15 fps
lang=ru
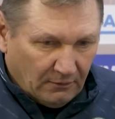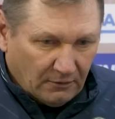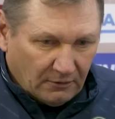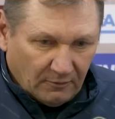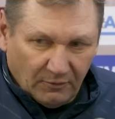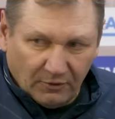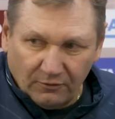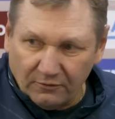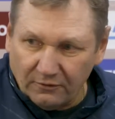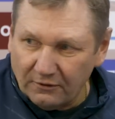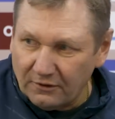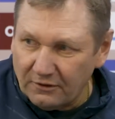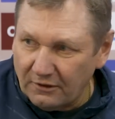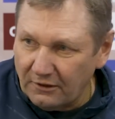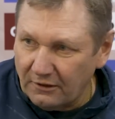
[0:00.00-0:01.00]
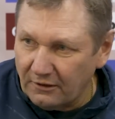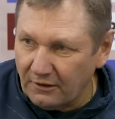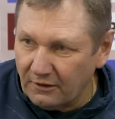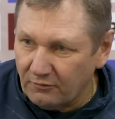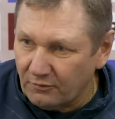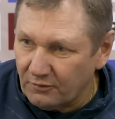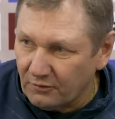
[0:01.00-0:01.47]
От обороны начали
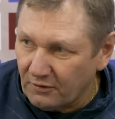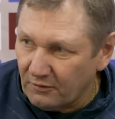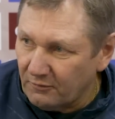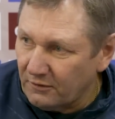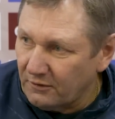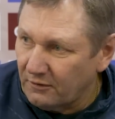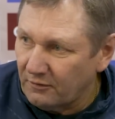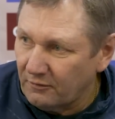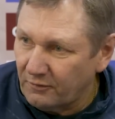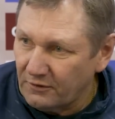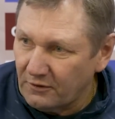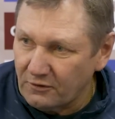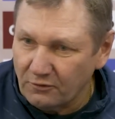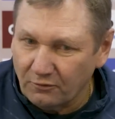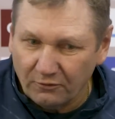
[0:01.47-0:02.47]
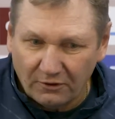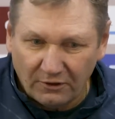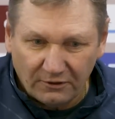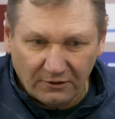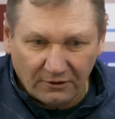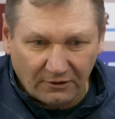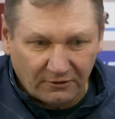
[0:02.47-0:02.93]
играть, в общем-то мы позиционных
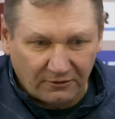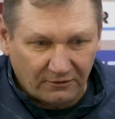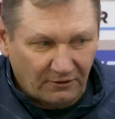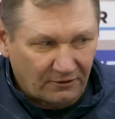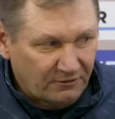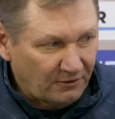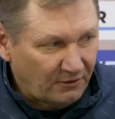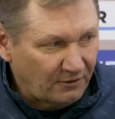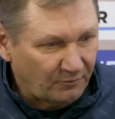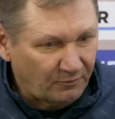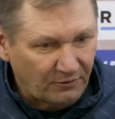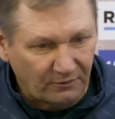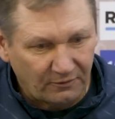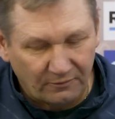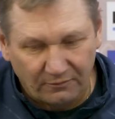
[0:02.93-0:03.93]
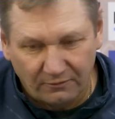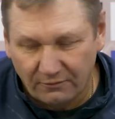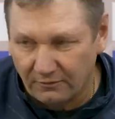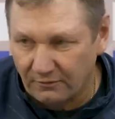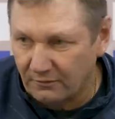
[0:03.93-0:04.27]
атак не так сильны, поэтому